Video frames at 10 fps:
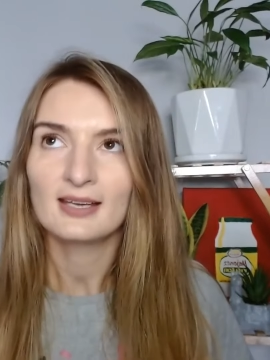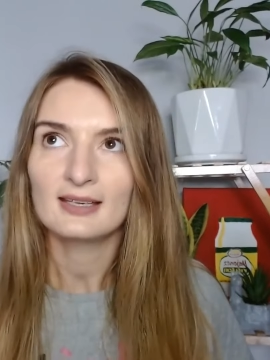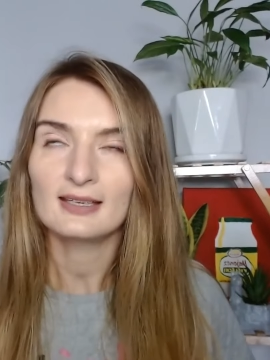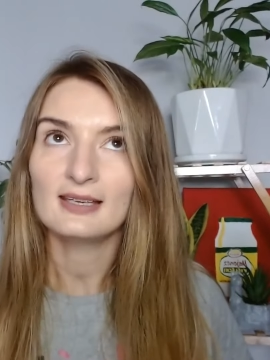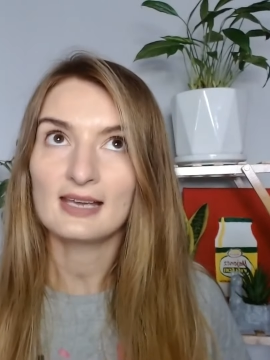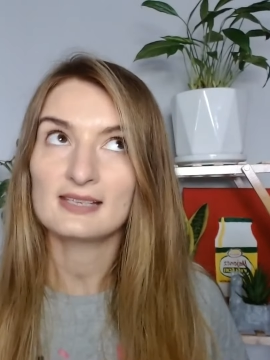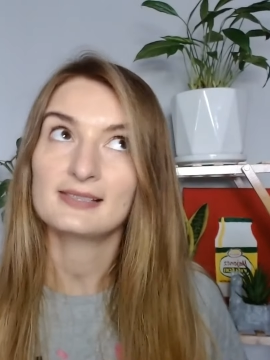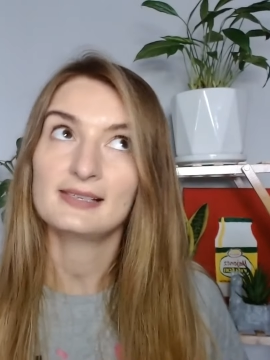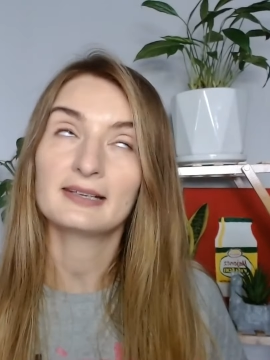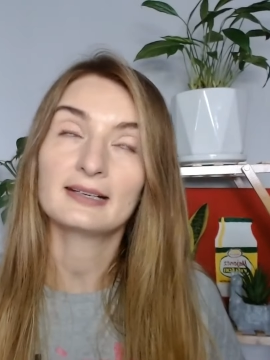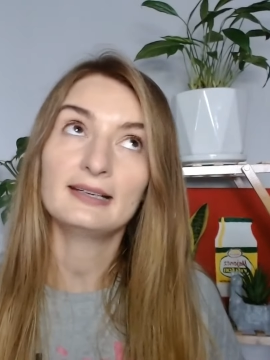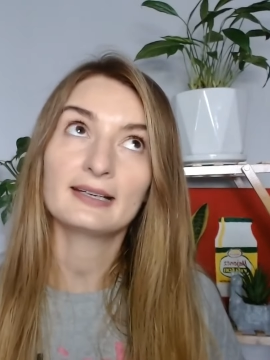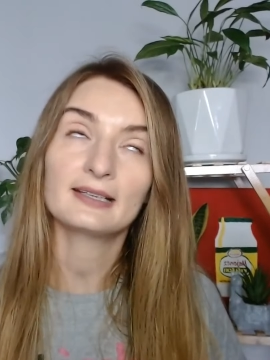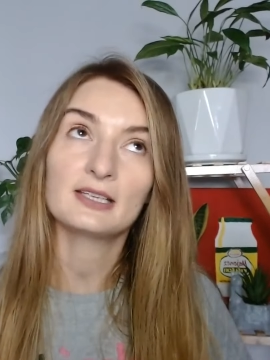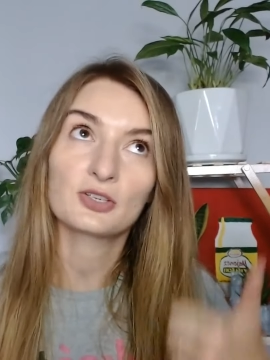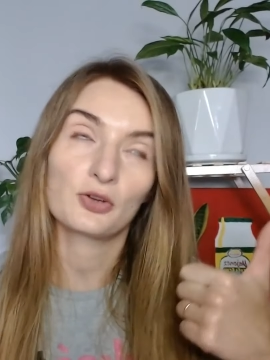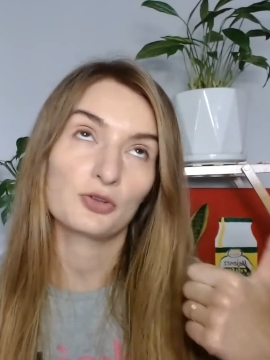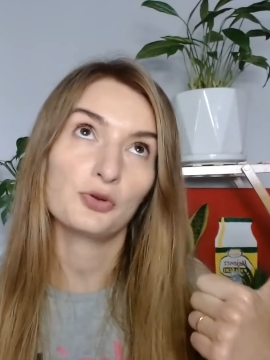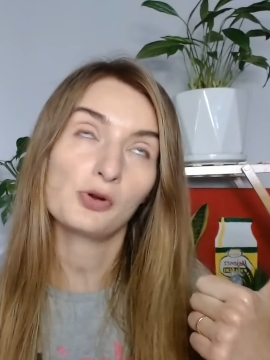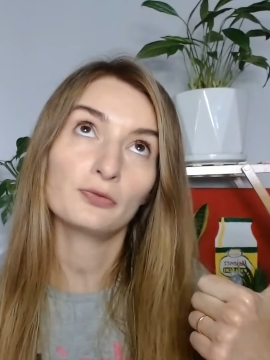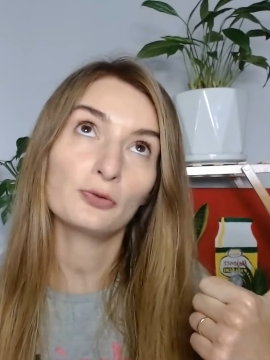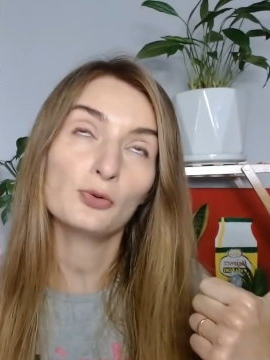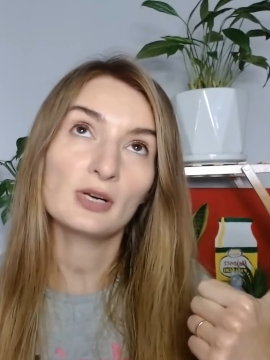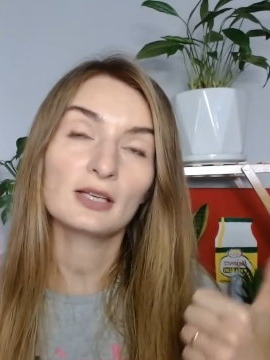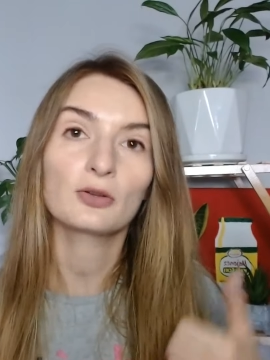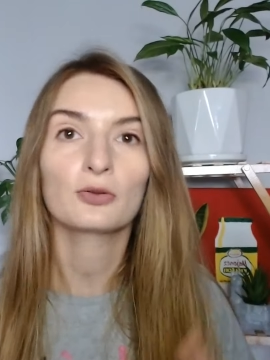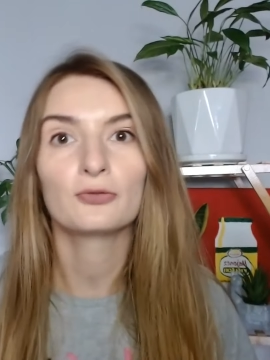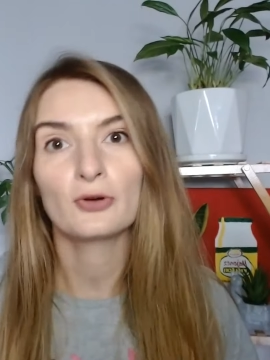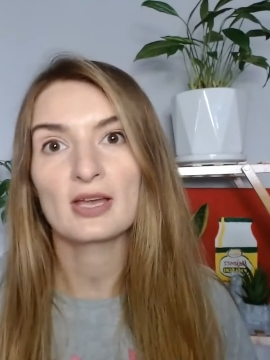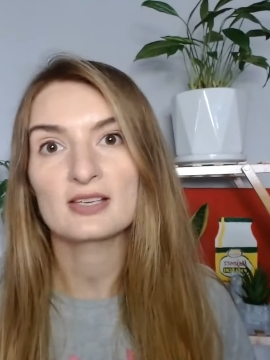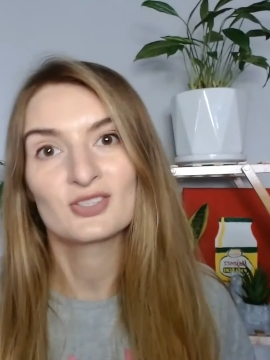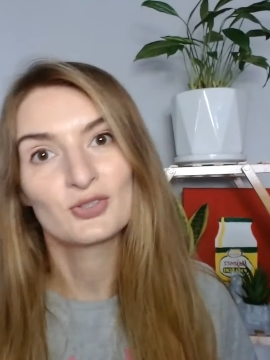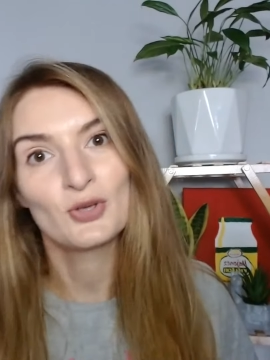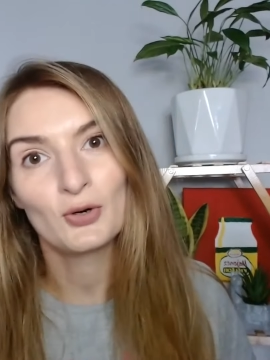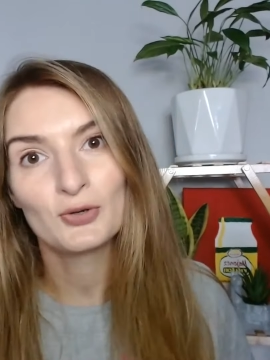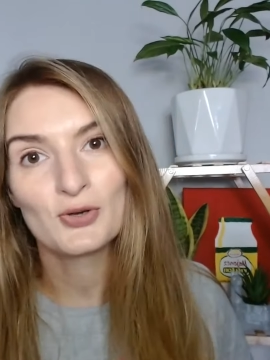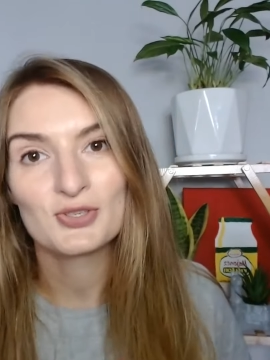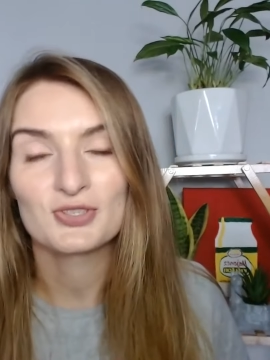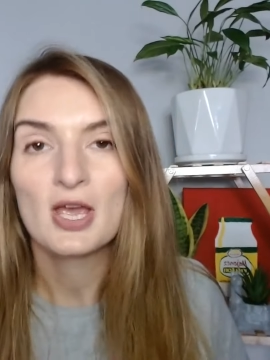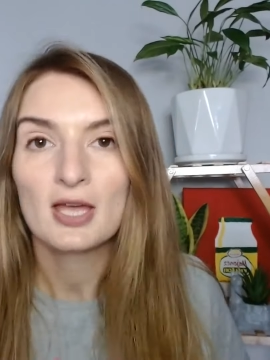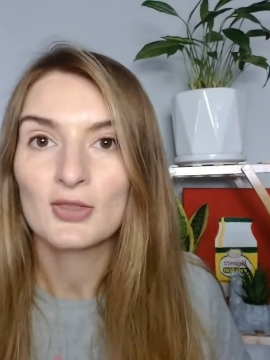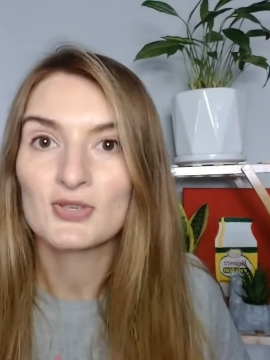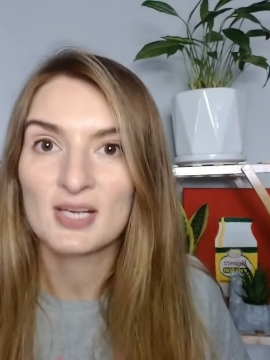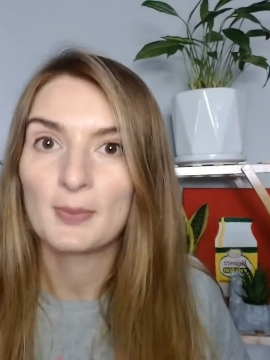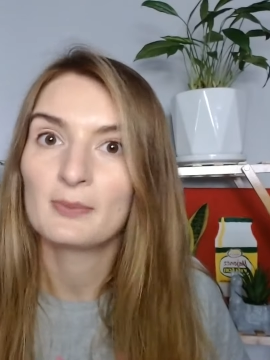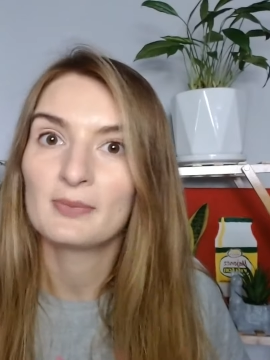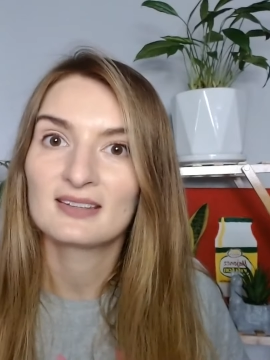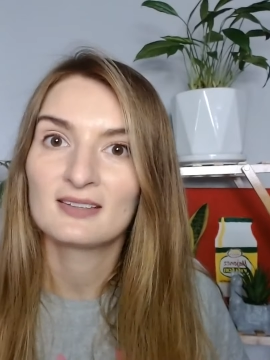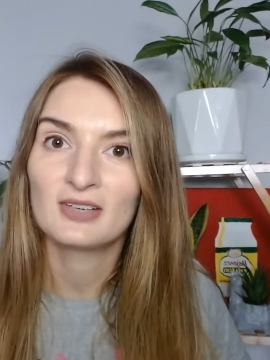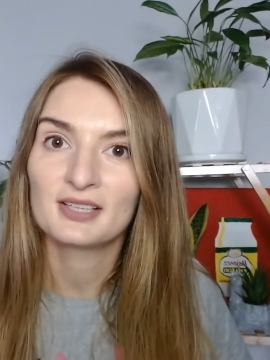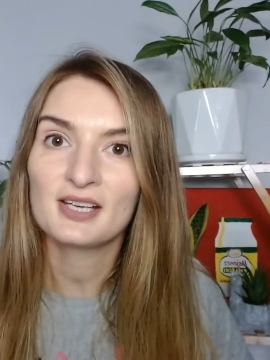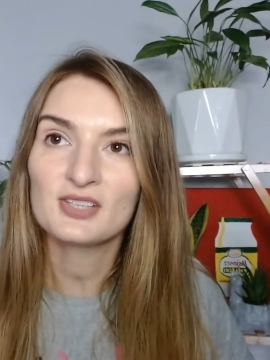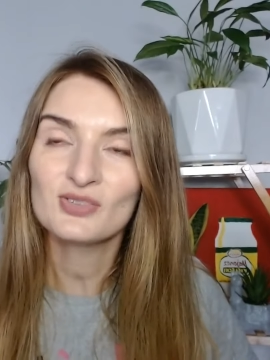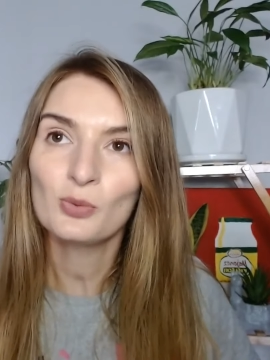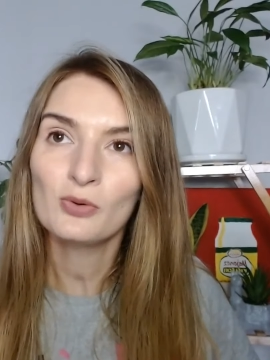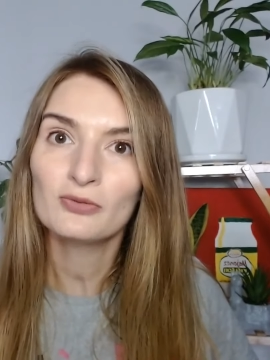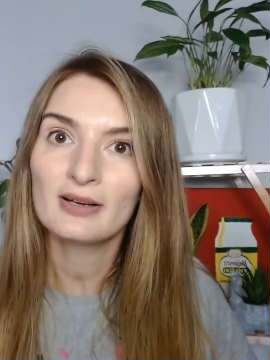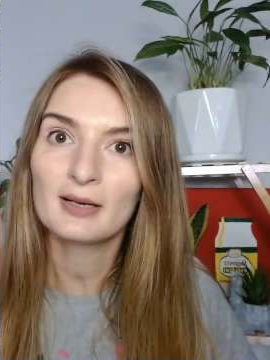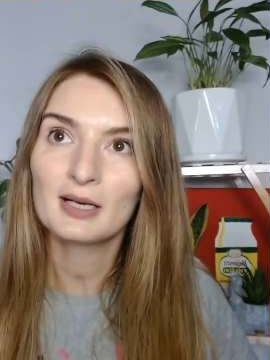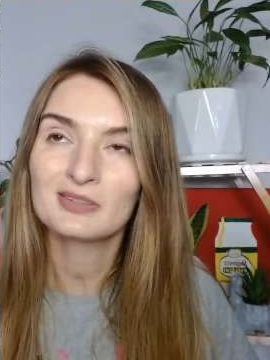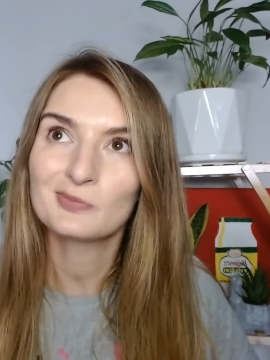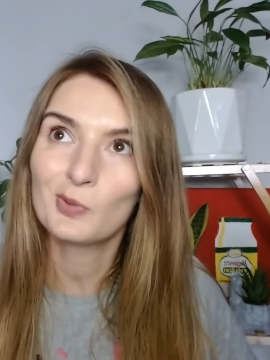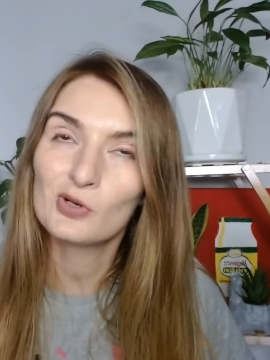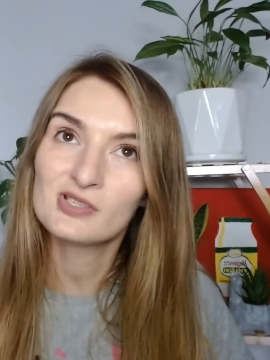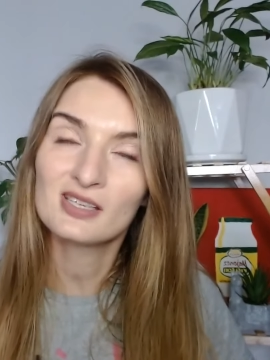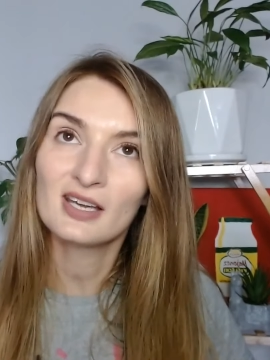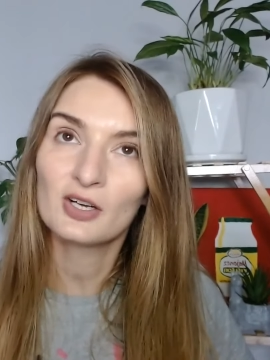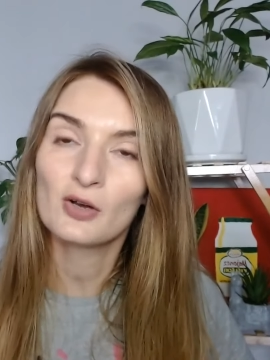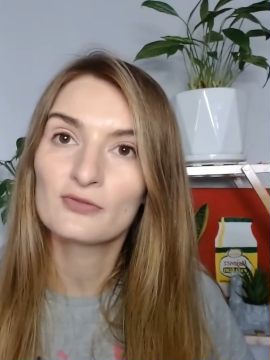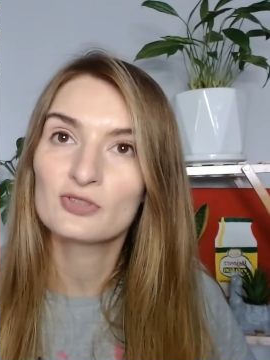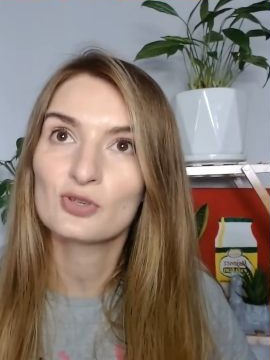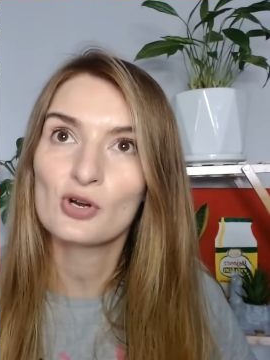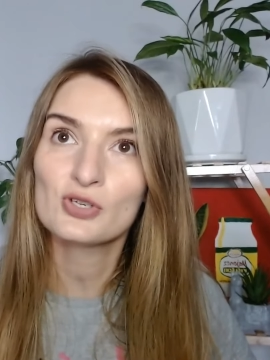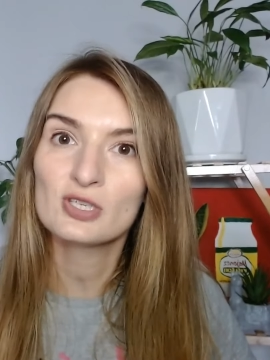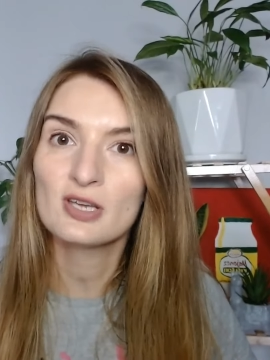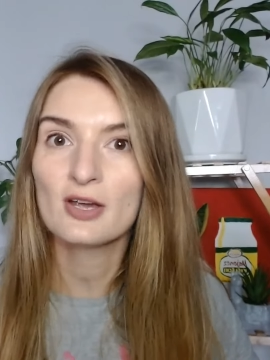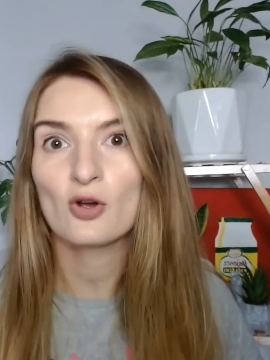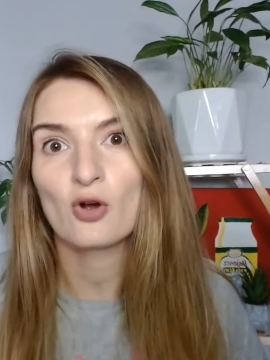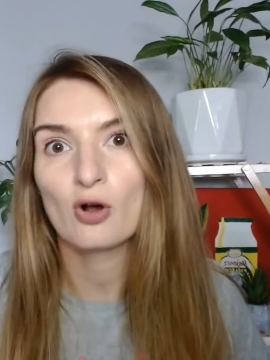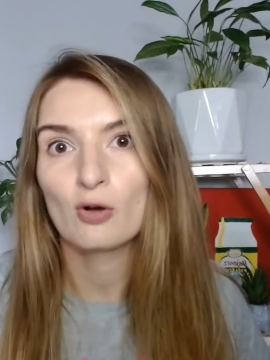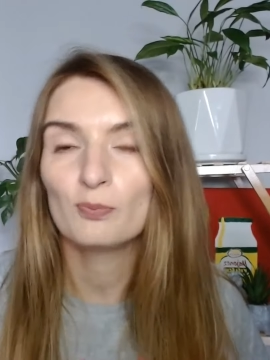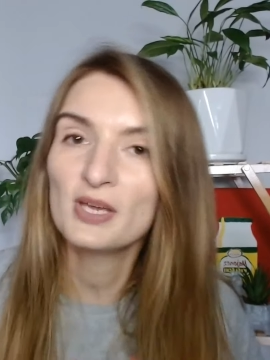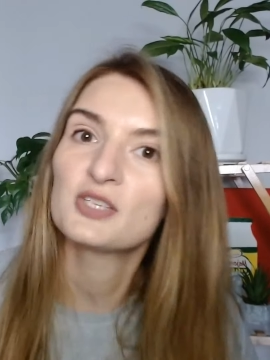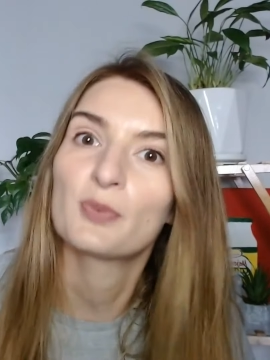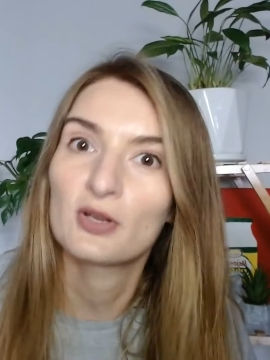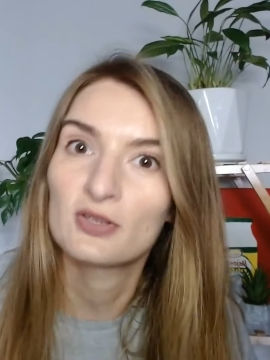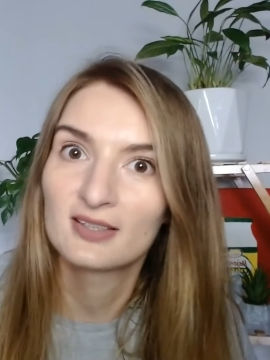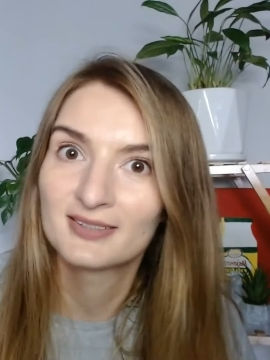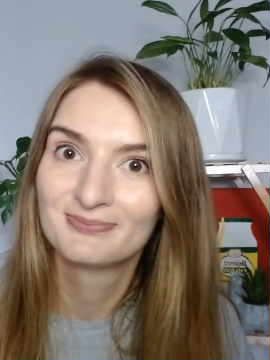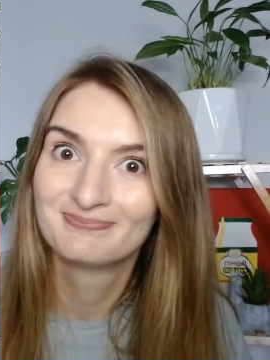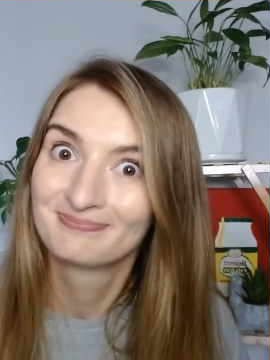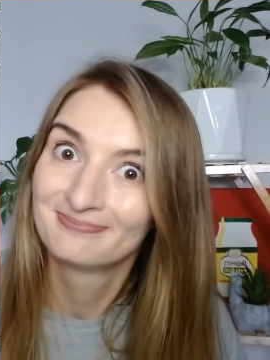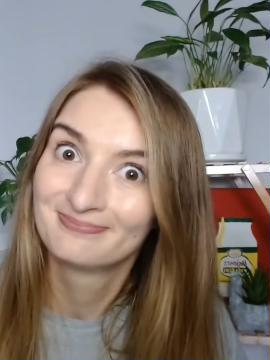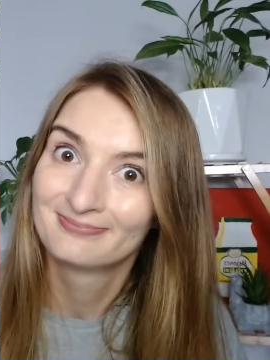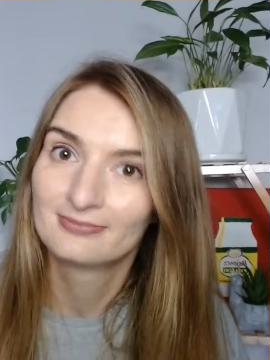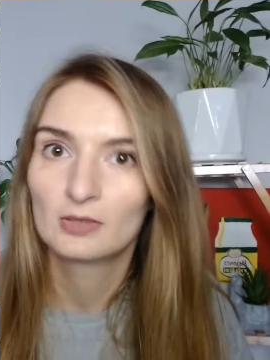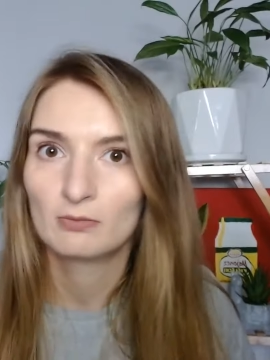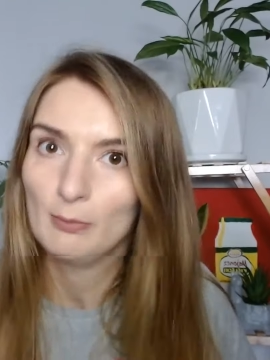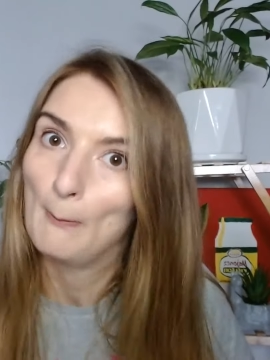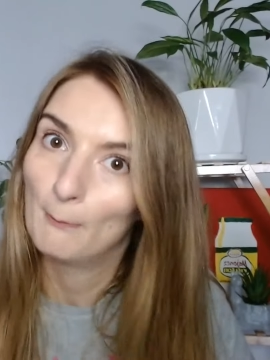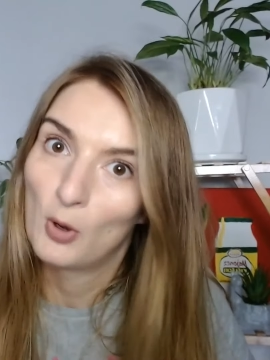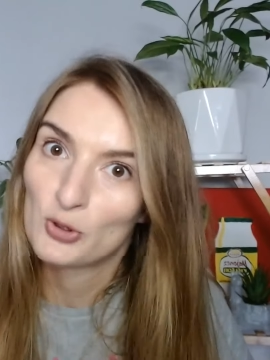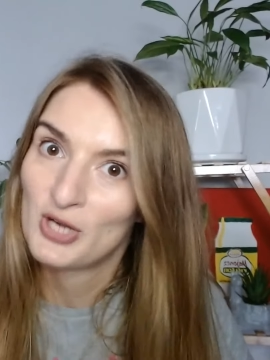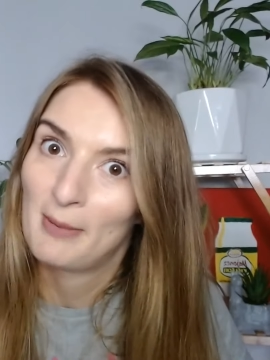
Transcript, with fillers: I jeśli klikniesz kciuk w górę, to Twoja zdolność do zapamiętywania słówek z polskiego wzrośnie o 5%. Może.